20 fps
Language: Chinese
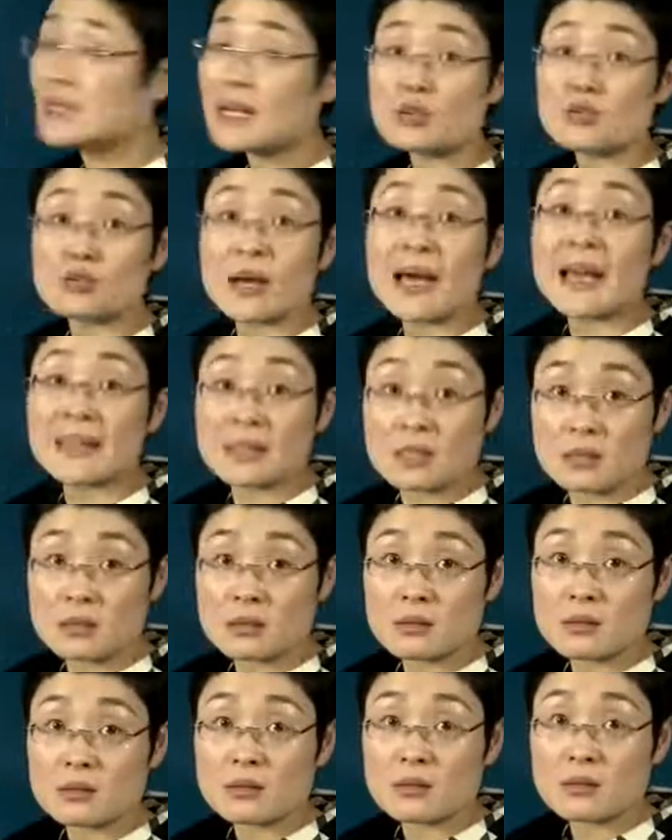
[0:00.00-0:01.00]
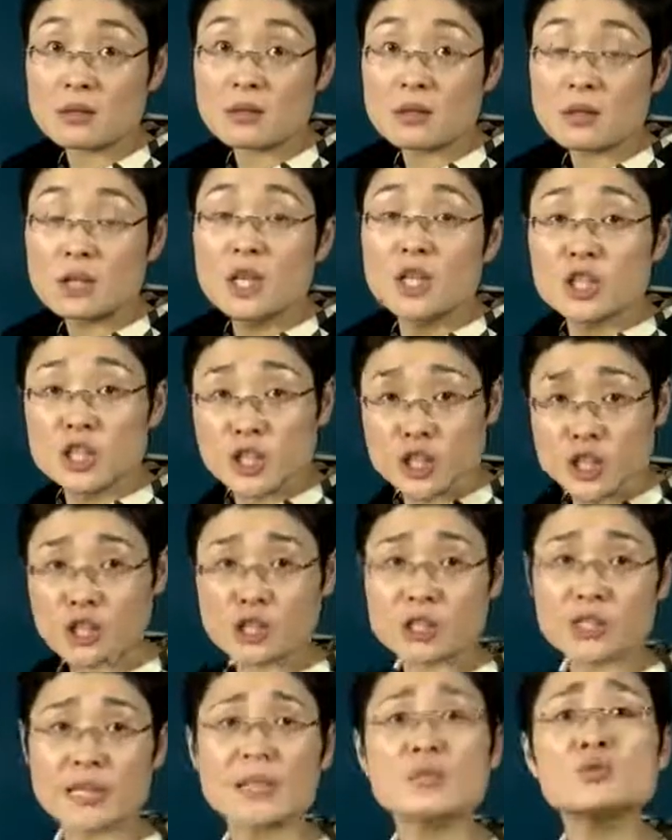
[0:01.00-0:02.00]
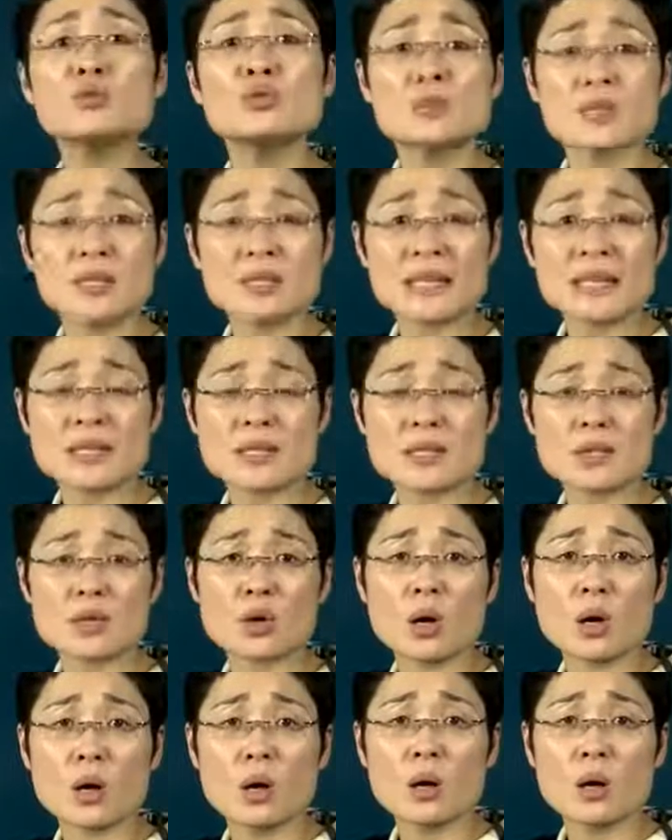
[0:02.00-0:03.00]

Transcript: 数 has。使谁取得更大的成功？